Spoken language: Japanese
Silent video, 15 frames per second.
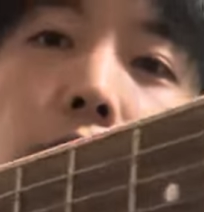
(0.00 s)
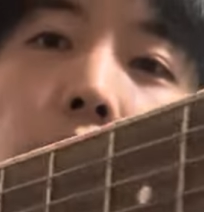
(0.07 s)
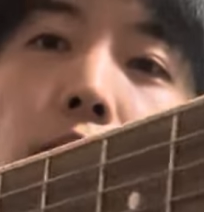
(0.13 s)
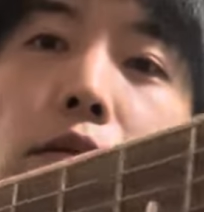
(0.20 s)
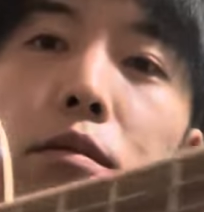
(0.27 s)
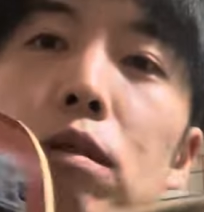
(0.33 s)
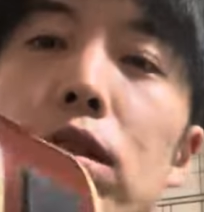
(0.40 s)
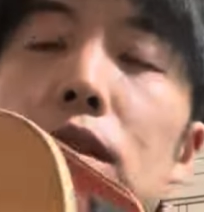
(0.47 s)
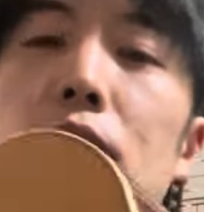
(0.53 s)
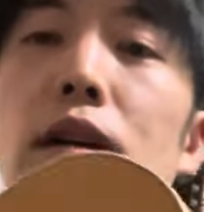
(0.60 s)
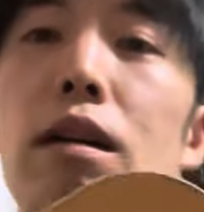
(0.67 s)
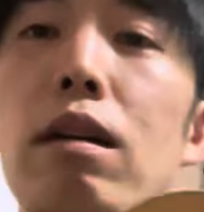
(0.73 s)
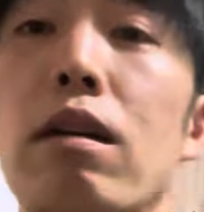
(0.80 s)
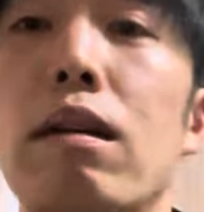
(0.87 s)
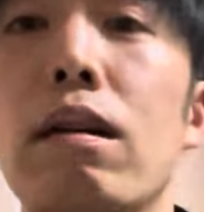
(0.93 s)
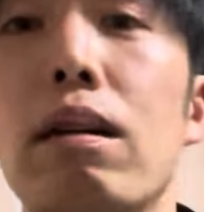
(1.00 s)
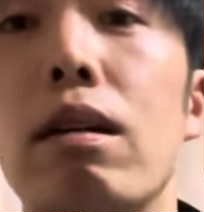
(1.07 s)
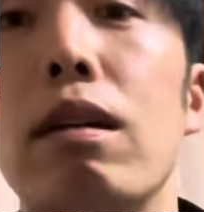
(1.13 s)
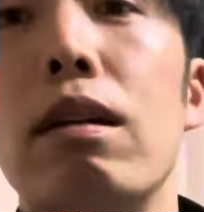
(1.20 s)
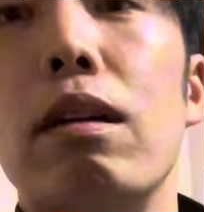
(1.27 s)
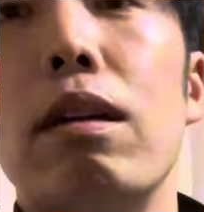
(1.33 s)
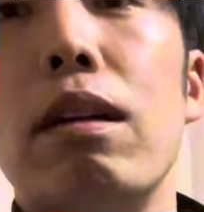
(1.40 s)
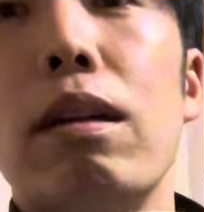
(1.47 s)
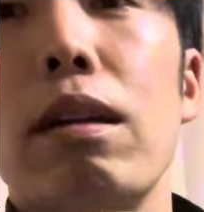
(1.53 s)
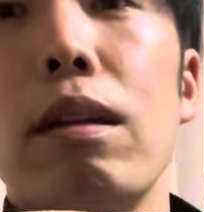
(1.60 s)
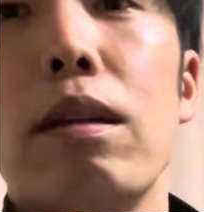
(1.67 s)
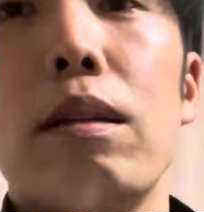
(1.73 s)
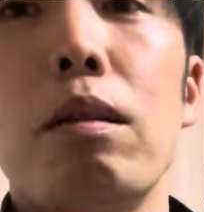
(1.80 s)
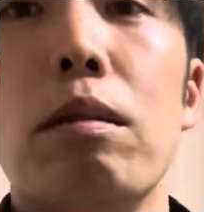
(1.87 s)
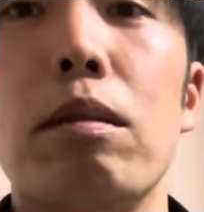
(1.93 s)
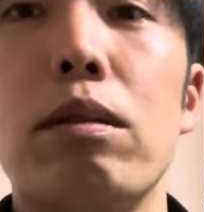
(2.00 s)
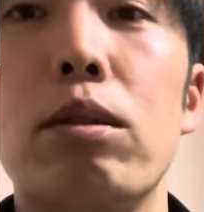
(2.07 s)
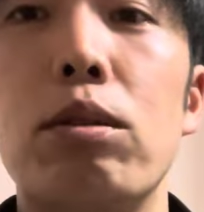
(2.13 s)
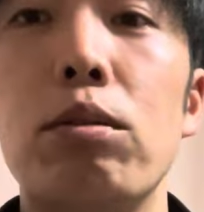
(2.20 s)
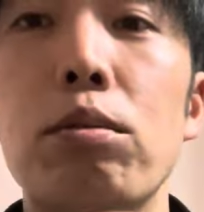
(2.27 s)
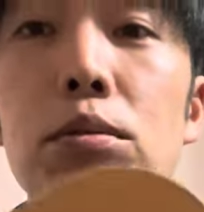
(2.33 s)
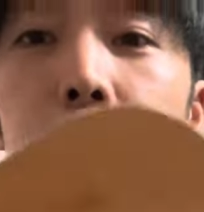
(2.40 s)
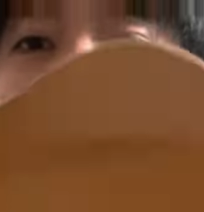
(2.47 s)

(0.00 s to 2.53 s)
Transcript: なるんですが10